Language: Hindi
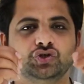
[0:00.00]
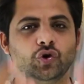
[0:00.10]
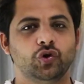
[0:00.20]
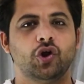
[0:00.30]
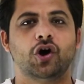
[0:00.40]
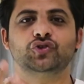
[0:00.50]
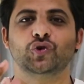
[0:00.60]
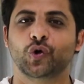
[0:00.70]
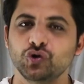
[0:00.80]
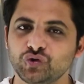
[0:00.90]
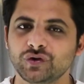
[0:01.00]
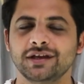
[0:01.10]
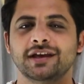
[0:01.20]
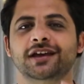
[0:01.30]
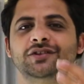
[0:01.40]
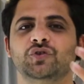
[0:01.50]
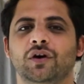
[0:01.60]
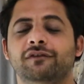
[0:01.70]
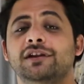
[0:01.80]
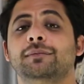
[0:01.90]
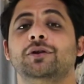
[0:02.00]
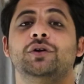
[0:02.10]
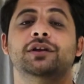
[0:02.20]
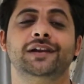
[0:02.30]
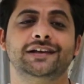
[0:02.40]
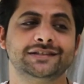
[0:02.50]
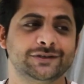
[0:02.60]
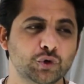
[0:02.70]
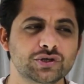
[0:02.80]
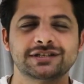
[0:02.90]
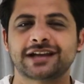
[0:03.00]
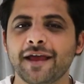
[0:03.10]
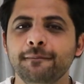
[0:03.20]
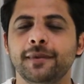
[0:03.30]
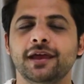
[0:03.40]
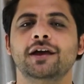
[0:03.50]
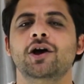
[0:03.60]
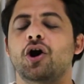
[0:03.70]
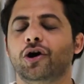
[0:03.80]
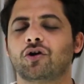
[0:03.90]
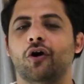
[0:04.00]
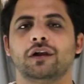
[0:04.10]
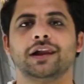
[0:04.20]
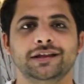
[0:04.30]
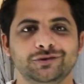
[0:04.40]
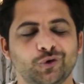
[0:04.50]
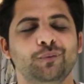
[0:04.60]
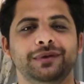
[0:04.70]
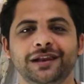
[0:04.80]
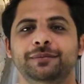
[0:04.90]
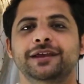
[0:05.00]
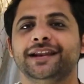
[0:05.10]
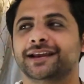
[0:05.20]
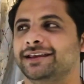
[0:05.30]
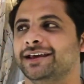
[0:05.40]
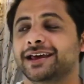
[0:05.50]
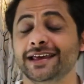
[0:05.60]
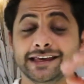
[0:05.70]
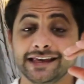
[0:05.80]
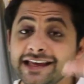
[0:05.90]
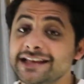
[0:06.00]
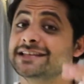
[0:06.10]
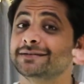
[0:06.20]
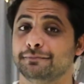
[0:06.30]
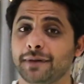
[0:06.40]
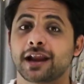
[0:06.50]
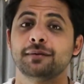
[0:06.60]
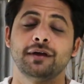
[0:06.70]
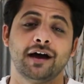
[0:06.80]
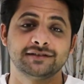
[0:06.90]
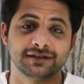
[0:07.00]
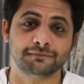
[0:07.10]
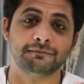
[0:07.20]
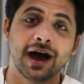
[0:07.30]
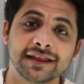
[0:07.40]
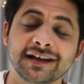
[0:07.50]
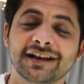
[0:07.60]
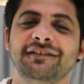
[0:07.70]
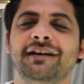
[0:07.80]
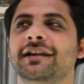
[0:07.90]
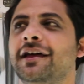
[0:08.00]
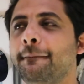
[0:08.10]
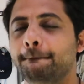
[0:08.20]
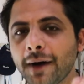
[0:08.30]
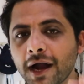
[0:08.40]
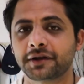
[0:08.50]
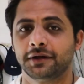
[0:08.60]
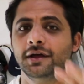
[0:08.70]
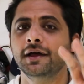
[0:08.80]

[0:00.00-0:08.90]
जो लॉन्च हो चुकी है जो अवेलेबल होने वाली है कुछ टाइम में और ऑनलाइन तो मिल भी रही है इस बारे में आज हम बात करने वाले हैं बट